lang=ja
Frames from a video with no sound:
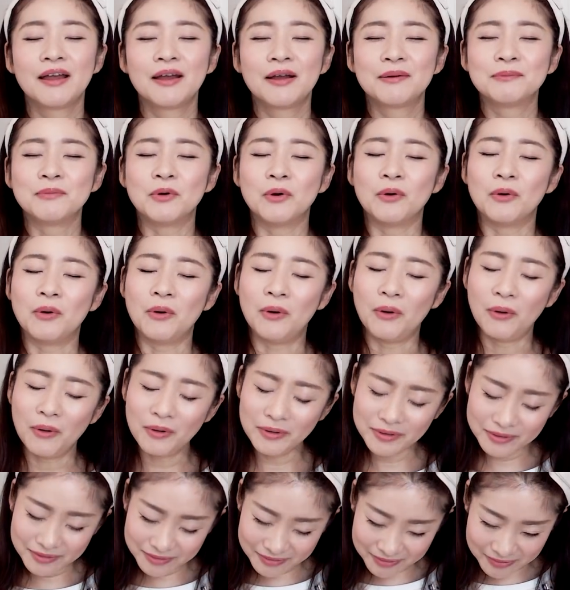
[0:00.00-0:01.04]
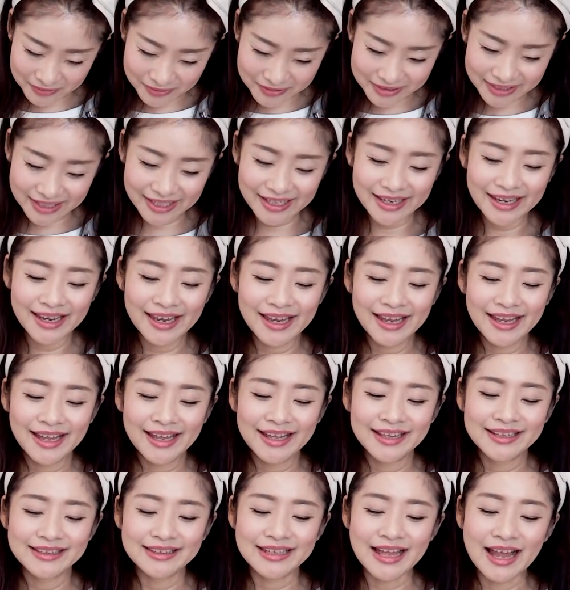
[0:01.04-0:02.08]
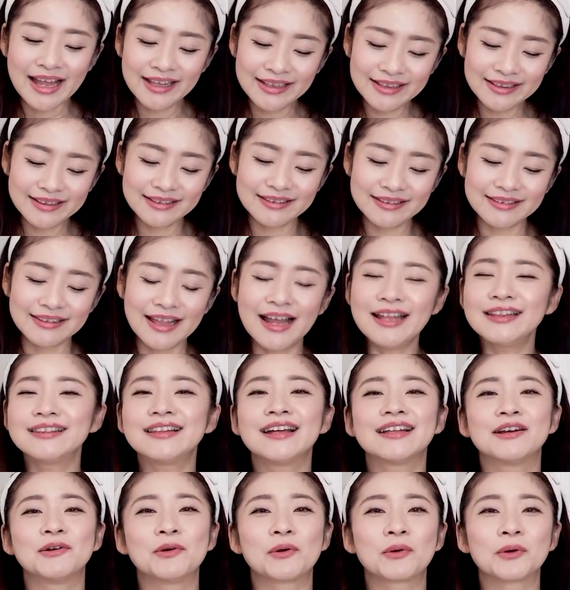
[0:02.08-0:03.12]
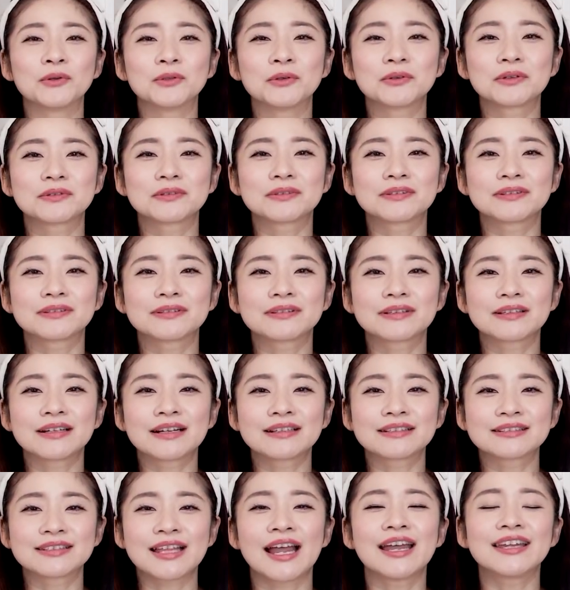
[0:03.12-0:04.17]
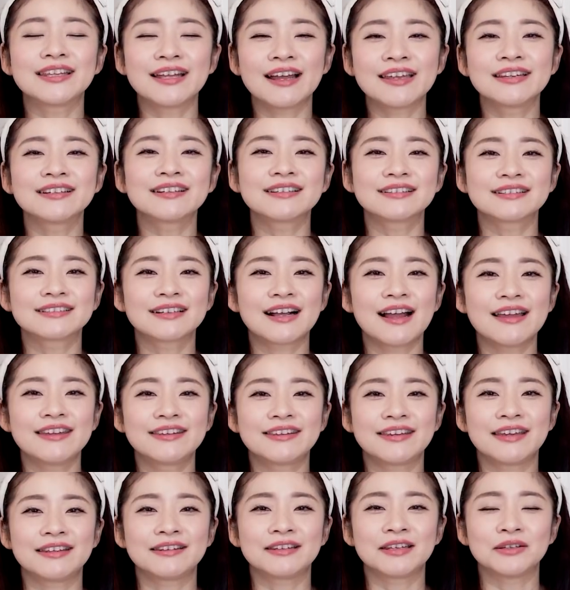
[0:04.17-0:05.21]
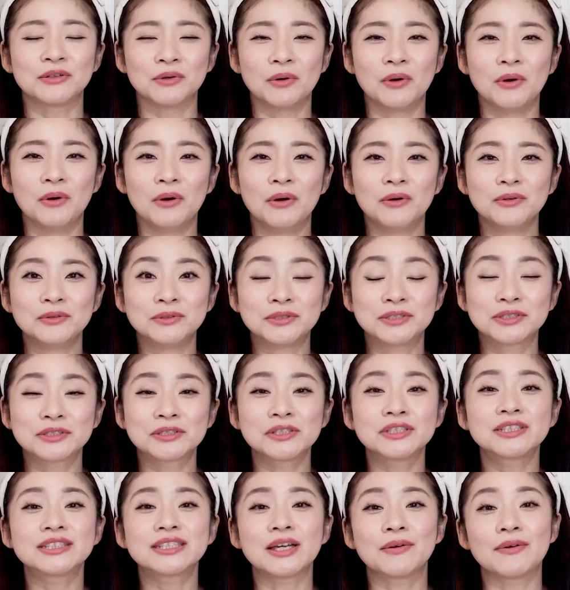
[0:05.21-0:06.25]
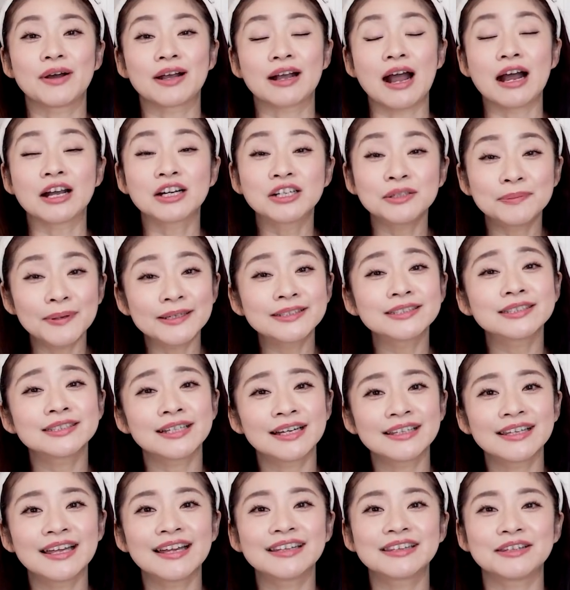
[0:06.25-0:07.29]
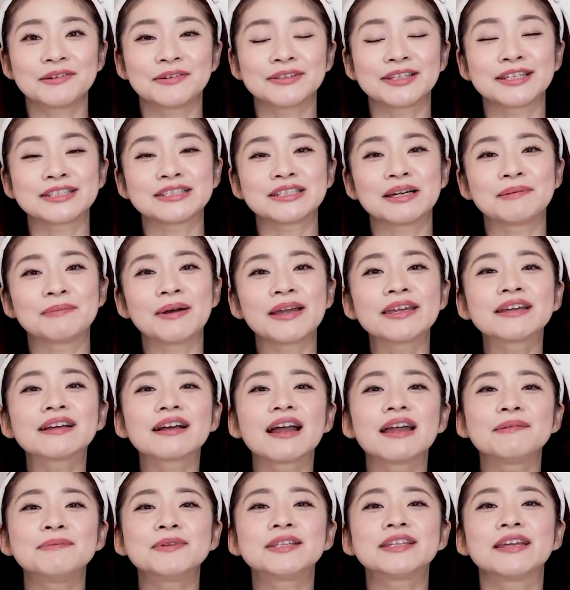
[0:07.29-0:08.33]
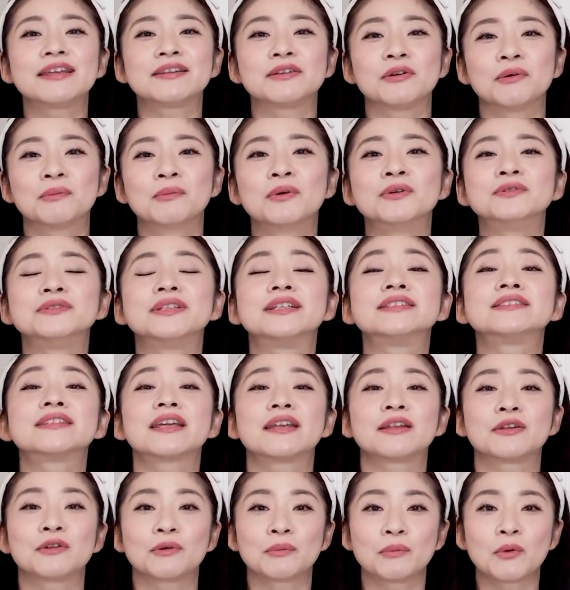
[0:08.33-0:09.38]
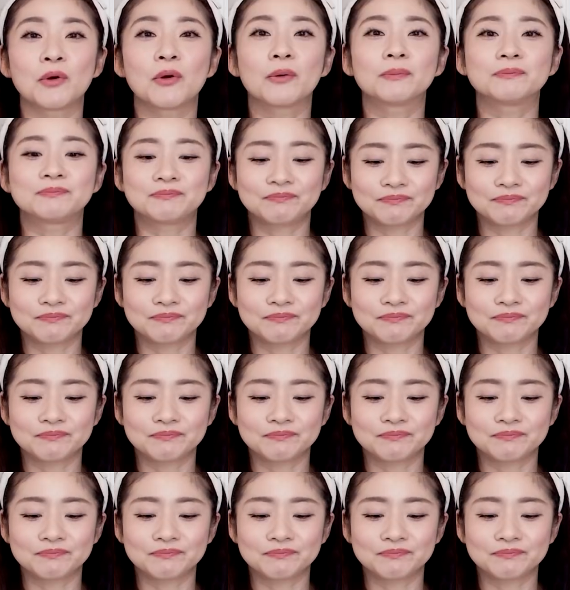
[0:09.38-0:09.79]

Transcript: もう本当に、なん、なんだろう、この対談会見での美しさは格別だなって私は毎回見ていて思うんですけれども、